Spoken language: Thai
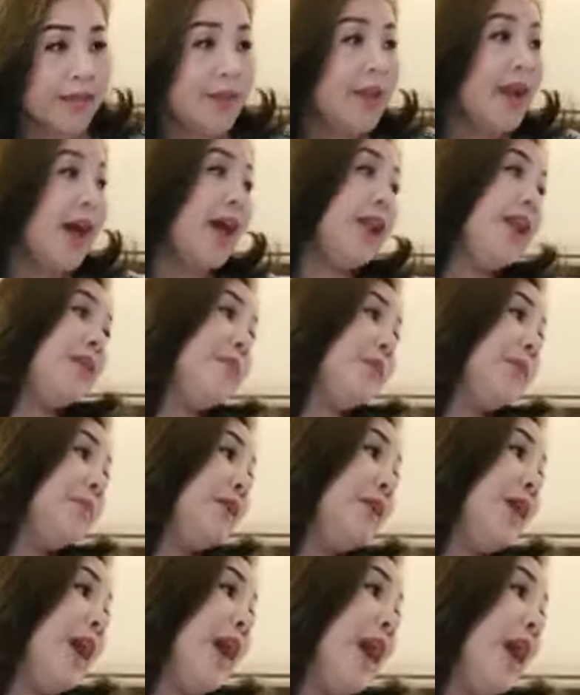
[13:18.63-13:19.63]
อะไรเป็น
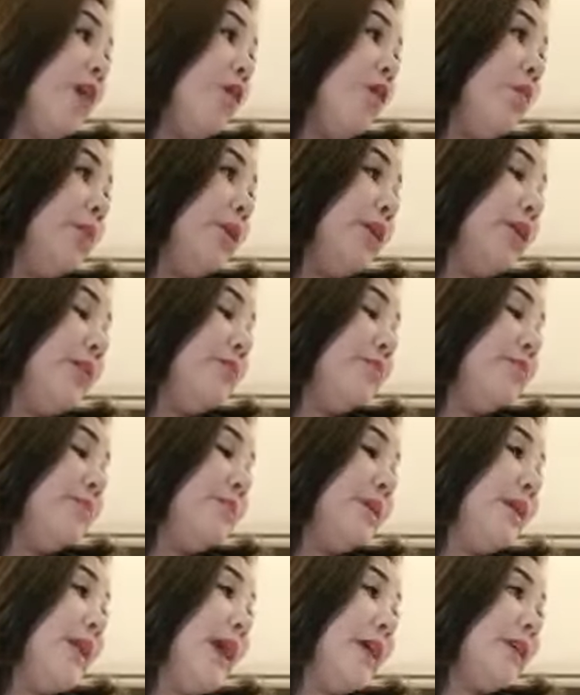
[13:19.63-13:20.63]
ปัญหาของพี่
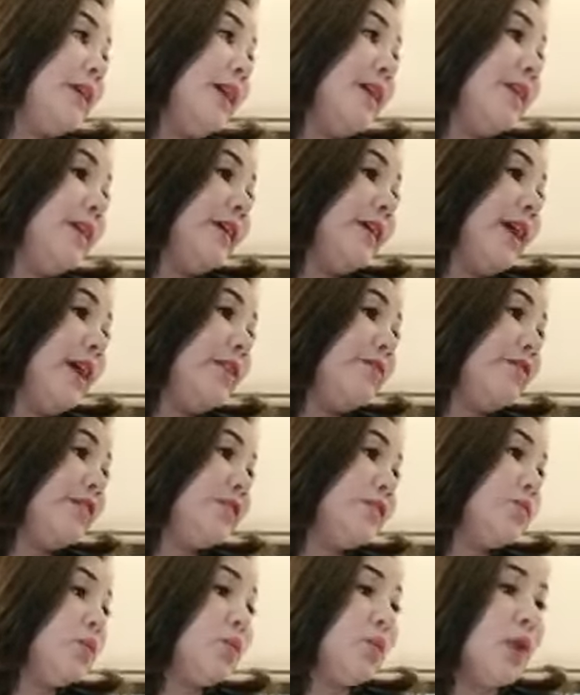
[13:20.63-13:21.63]
พี่รัฐคะในการ
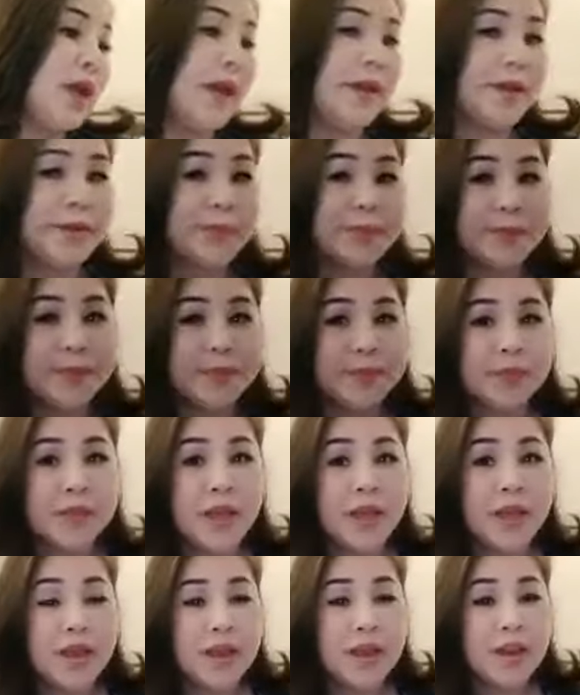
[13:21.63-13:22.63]
Facebook ไลฟ์
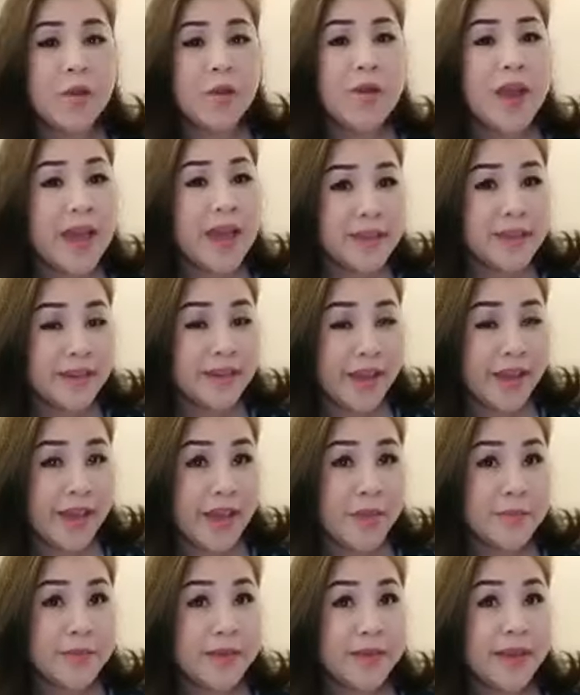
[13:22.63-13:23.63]
แล้วไลฟ์ยังไง
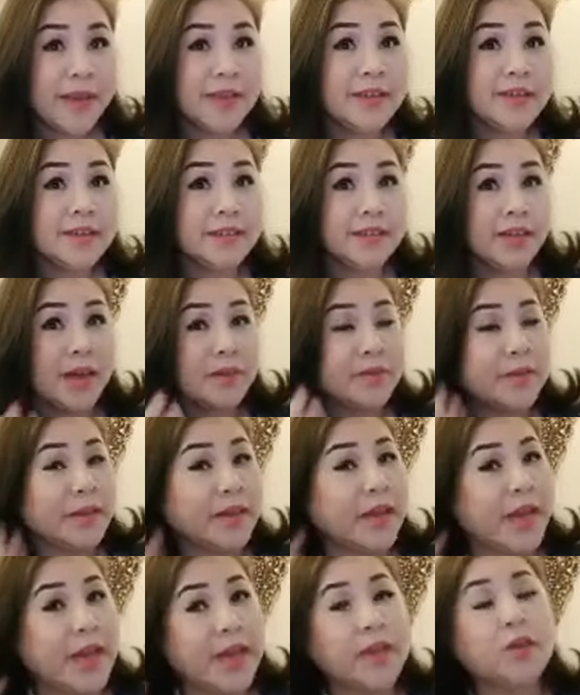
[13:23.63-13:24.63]
ให้มันได้เงินทำยั
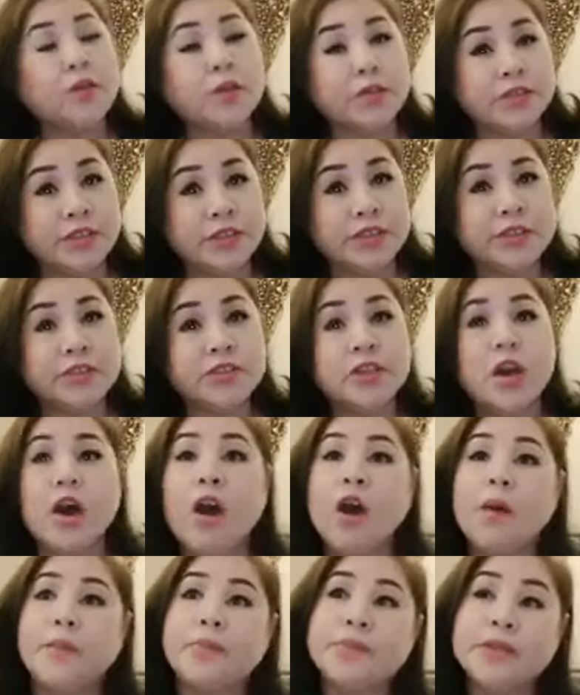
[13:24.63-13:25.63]
งไงให้คนชื่นช
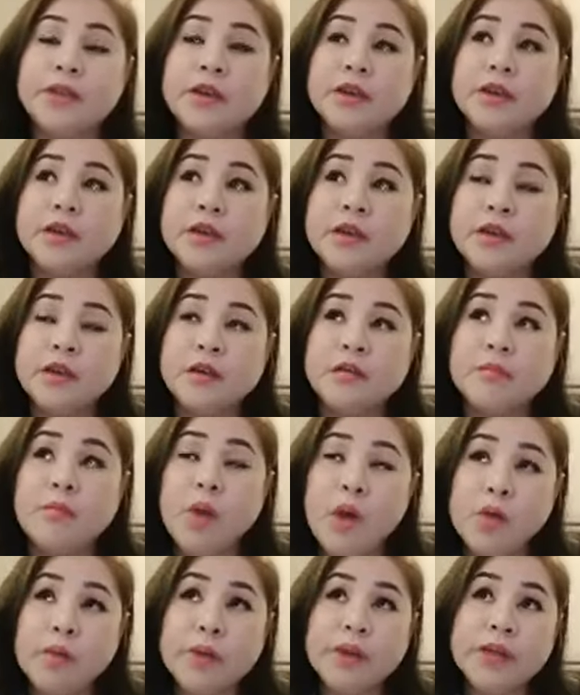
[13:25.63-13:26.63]
อบ บ
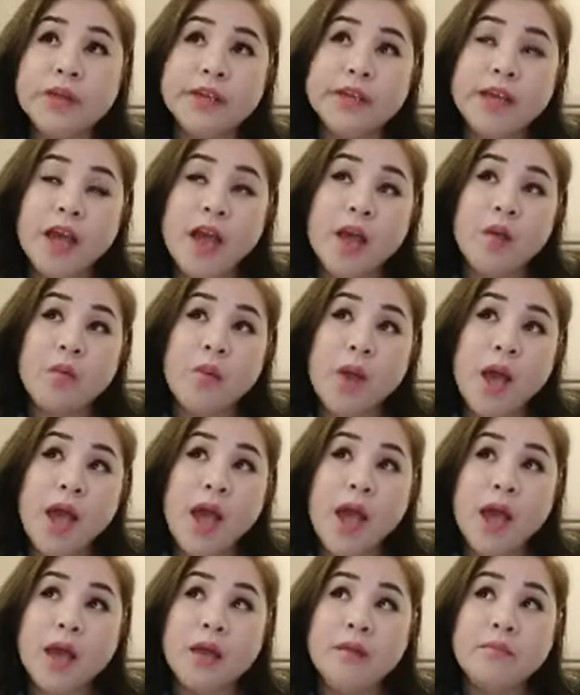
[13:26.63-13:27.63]
อกไว้เลยนะคะว่า
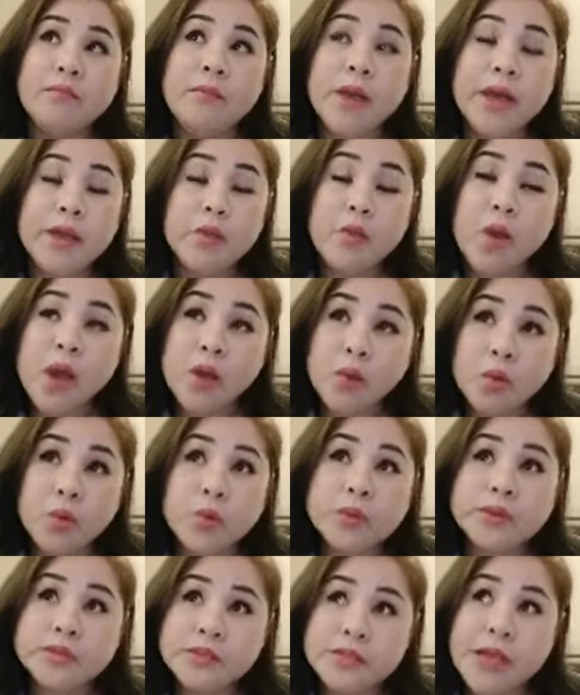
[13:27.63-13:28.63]
ไม่ว่า
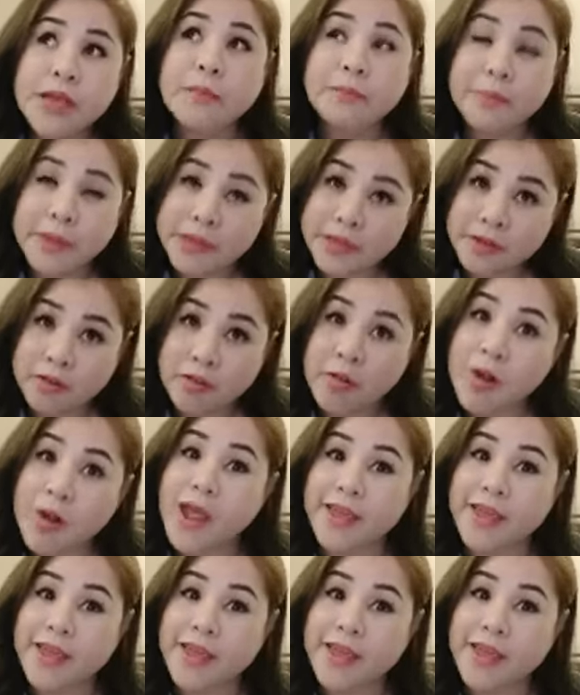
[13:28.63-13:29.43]
คุณจะเป็นใคร